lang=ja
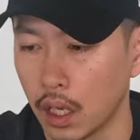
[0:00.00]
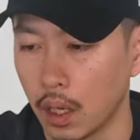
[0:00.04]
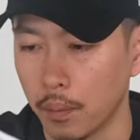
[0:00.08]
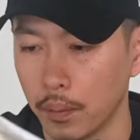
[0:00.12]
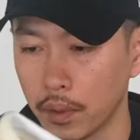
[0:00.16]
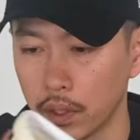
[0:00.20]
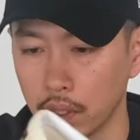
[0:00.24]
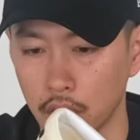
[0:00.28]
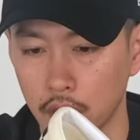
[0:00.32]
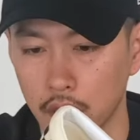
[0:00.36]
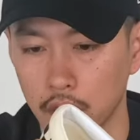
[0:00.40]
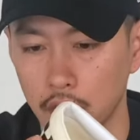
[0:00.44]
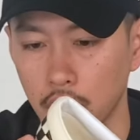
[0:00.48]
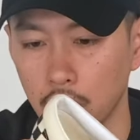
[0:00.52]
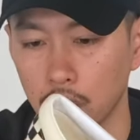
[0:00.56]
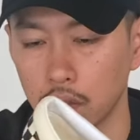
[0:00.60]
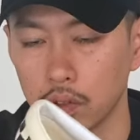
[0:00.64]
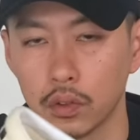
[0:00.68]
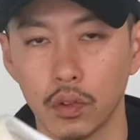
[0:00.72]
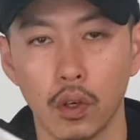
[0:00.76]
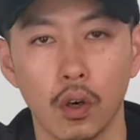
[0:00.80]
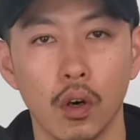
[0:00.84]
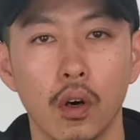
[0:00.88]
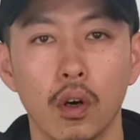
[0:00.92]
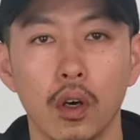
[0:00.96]
アメリカ企
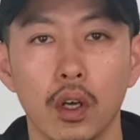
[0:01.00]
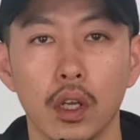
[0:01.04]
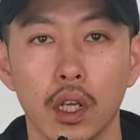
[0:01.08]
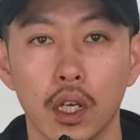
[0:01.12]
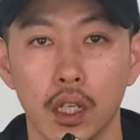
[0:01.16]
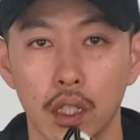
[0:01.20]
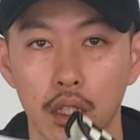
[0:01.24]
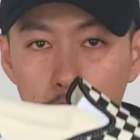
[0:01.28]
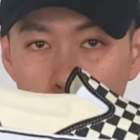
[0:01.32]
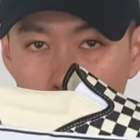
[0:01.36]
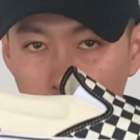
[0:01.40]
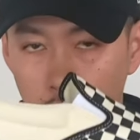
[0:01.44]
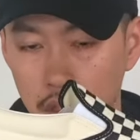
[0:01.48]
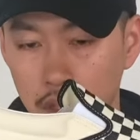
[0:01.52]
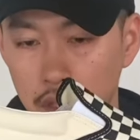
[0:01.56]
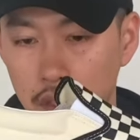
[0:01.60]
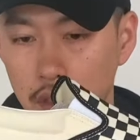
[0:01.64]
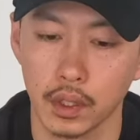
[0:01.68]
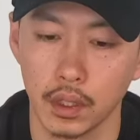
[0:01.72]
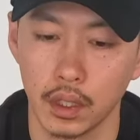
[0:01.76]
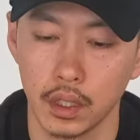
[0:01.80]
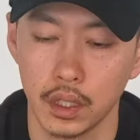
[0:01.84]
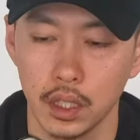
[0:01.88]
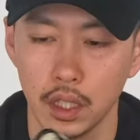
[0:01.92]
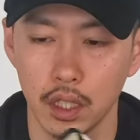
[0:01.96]
画を選んでま
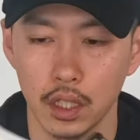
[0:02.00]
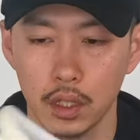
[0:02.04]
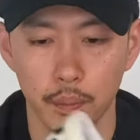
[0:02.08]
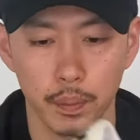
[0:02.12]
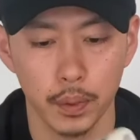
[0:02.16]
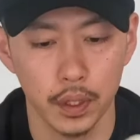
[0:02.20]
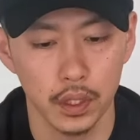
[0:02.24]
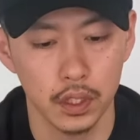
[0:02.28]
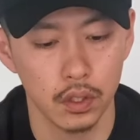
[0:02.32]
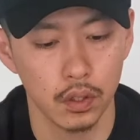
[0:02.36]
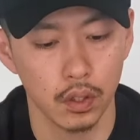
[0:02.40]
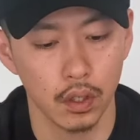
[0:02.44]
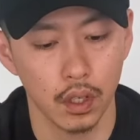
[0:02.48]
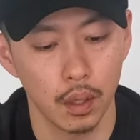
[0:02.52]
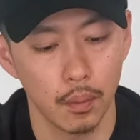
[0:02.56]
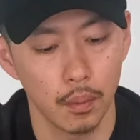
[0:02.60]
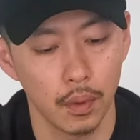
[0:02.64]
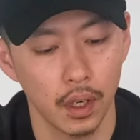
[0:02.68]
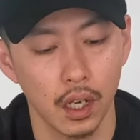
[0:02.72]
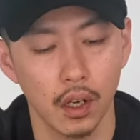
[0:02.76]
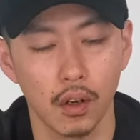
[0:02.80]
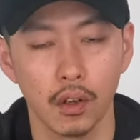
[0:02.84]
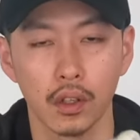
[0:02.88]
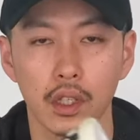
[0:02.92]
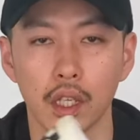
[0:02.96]
す。ヒールパッチとかあんま
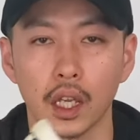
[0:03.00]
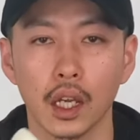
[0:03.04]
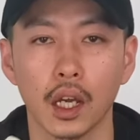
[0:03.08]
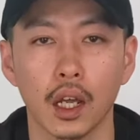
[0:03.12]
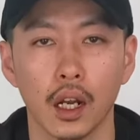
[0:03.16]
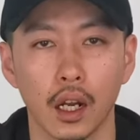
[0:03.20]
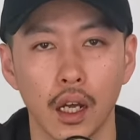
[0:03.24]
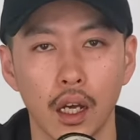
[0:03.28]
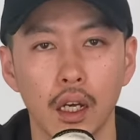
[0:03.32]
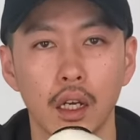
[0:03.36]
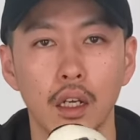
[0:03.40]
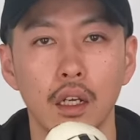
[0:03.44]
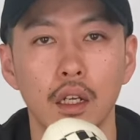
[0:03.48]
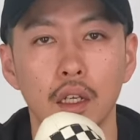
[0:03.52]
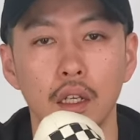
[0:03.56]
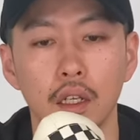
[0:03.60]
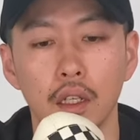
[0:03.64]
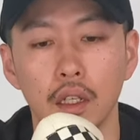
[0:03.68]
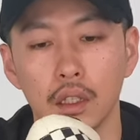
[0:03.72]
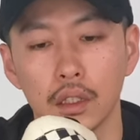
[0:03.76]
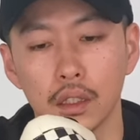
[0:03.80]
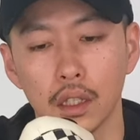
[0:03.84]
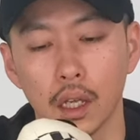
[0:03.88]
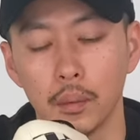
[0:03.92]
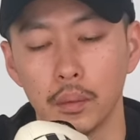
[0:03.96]
変わんないかな、
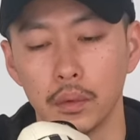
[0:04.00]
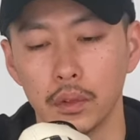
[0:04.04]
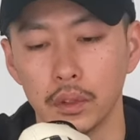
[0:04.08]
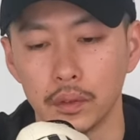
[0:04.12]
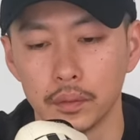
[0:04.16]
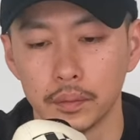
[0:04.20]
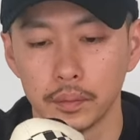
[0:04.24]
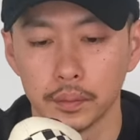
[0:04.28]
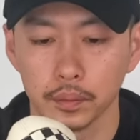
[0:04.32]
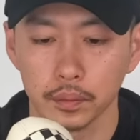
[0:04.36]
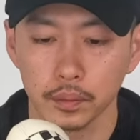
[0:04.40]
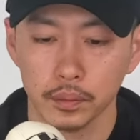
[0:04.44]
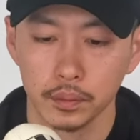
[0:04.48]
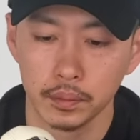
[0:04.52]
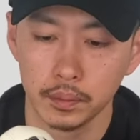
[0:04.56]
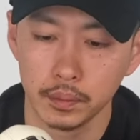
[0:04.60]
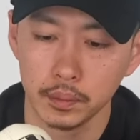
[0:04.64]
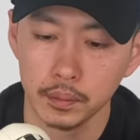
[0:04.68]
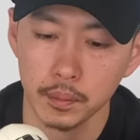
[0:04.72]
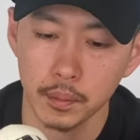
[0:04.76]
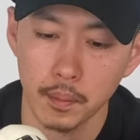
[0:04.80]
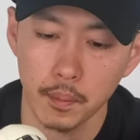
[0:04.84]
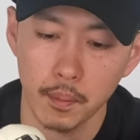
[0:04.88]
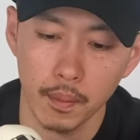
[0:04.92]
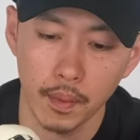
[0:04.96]
多分
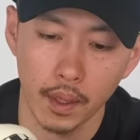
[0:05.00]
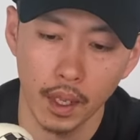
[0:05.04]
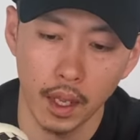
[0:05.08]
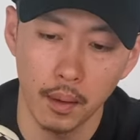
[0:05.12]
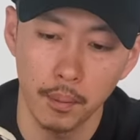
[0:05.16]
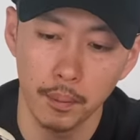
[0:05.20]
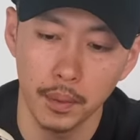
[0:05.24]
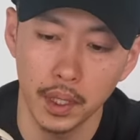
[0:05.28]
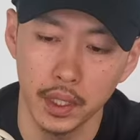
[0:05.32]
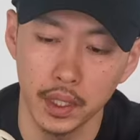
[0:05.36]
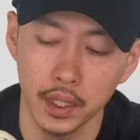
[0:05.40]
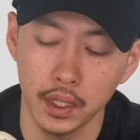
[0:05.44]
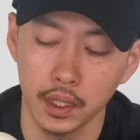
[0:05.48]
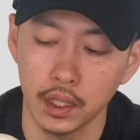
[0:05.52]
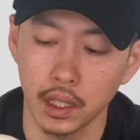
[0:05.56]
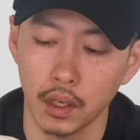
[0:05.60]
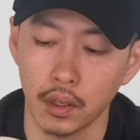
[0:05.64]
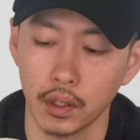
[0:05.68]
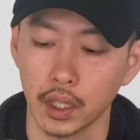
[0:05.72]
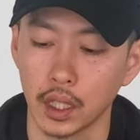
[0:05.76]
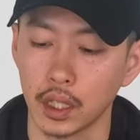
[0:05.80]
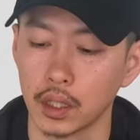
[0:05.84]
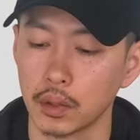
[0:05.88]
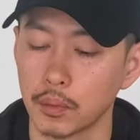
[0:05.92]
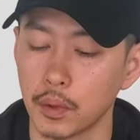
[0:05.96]
あんまり変
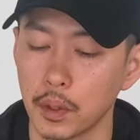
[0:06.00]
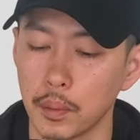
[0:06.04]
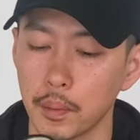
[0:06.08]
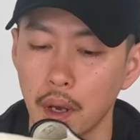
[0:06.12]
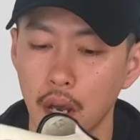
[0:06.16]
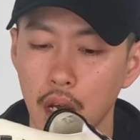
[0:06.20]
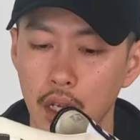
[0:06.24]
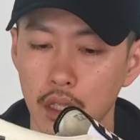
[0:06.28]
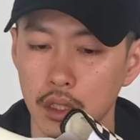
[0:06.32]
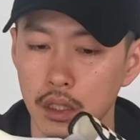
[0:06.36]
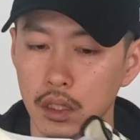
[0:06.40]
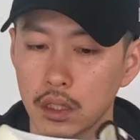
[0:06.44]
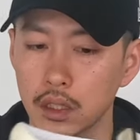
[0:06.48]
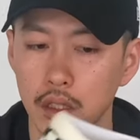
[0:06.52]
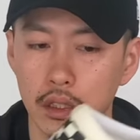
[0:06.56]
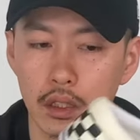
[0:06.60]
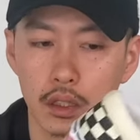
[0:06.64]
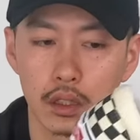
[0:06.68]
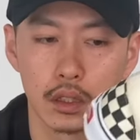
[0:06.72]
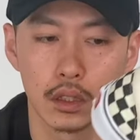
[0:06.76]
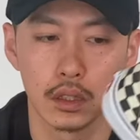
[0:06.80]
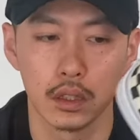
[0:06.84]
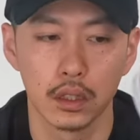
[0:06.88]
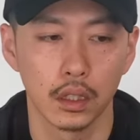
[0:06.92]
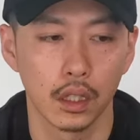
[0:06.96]
わんないと思いま
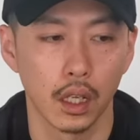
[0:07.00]
す。